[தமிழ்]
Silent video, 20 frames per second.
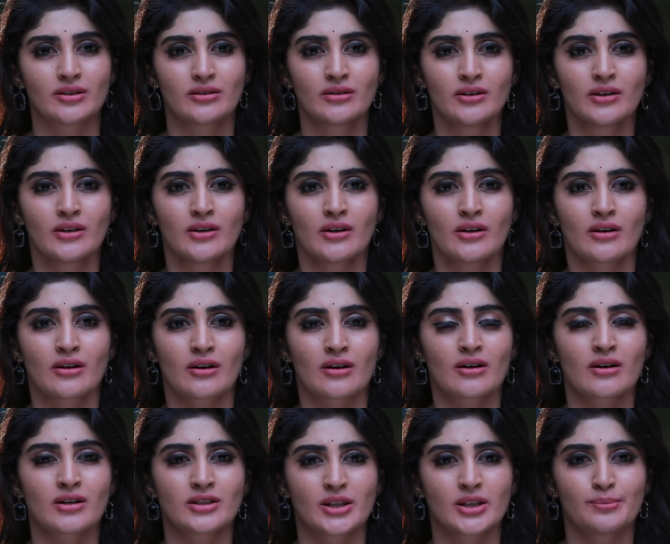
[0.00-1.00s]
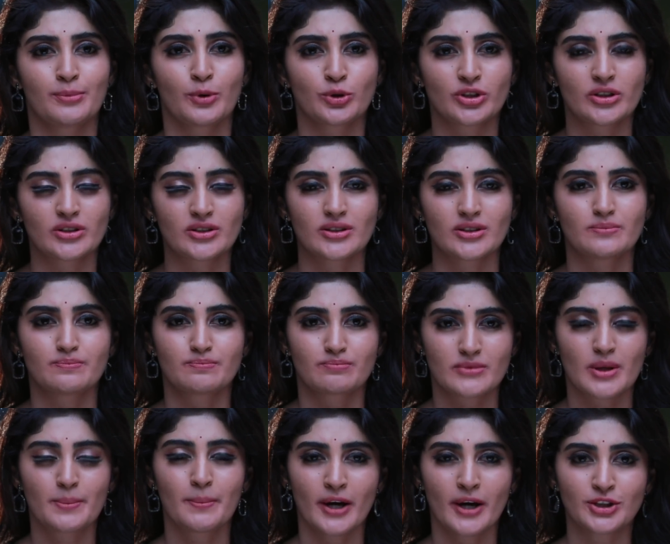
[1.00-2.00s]
தான் அந்த மோதிரத்தை
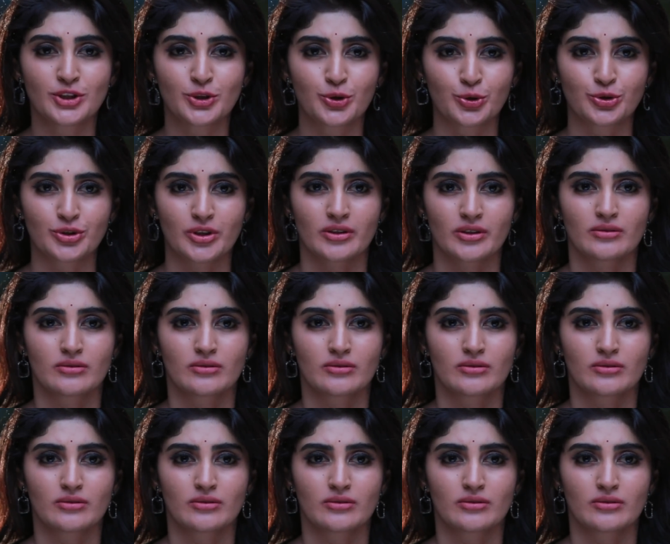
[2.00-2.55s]
நான் மாத்தி கொடுத்தேன்